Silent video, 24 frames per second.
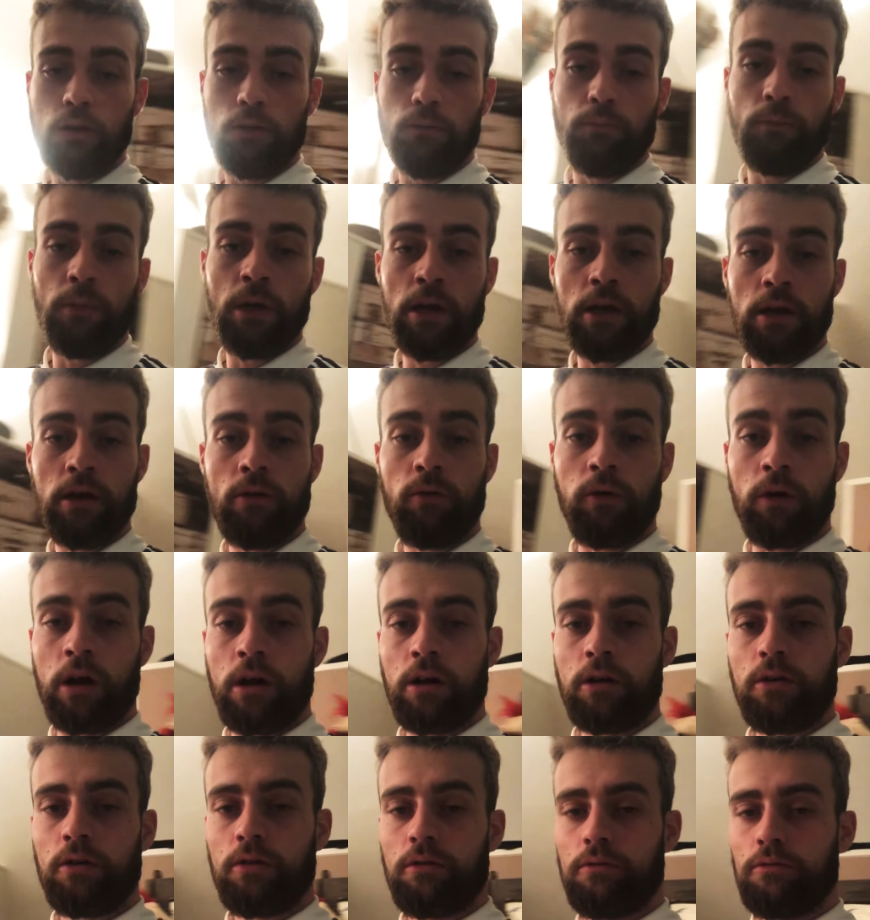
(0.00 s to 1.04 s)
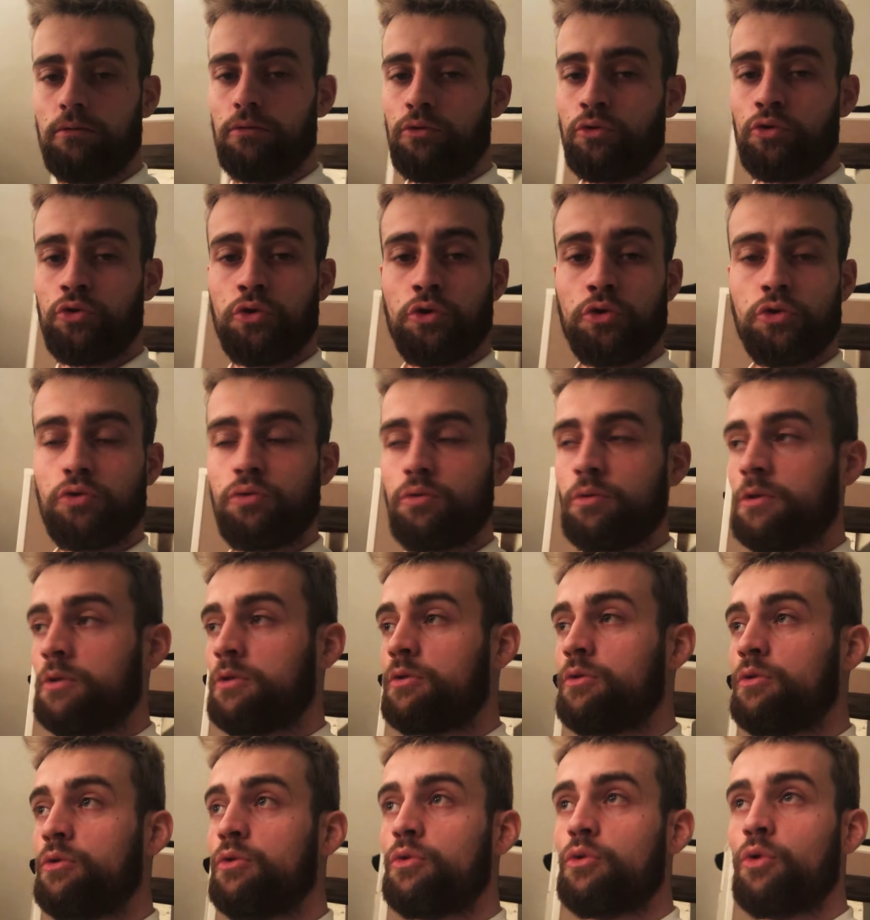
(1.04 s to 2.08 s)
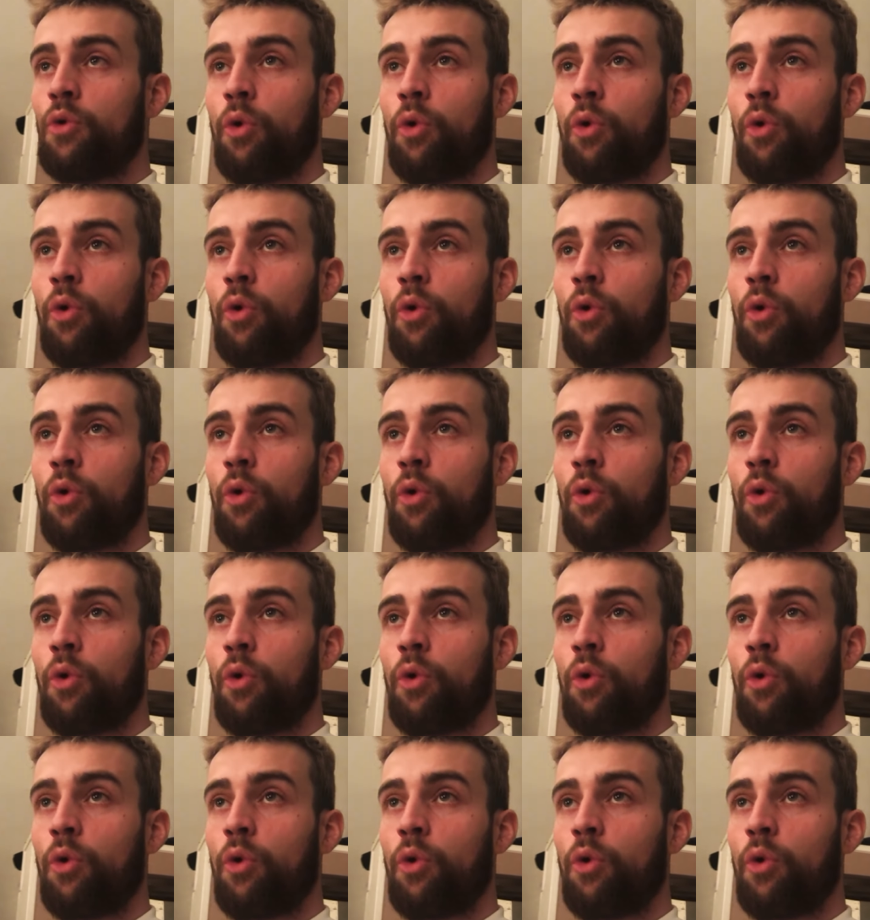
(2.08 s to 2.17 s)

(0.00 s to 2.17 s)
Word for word: Mais voilà, je suis de